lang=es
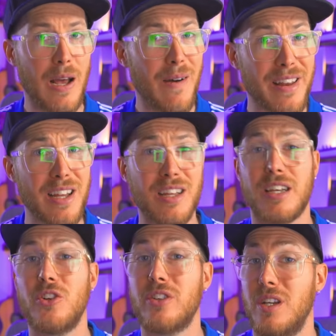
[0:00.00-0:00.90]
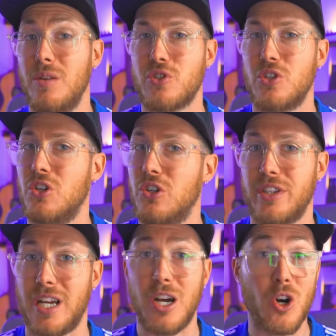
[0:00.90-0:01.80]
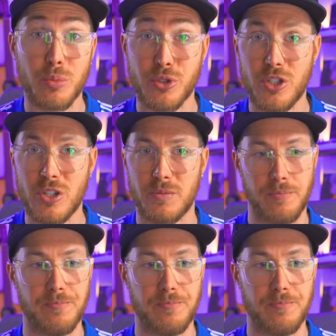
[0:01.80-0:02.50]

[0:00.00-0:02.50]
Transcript: La verdad que no tenemos otra opción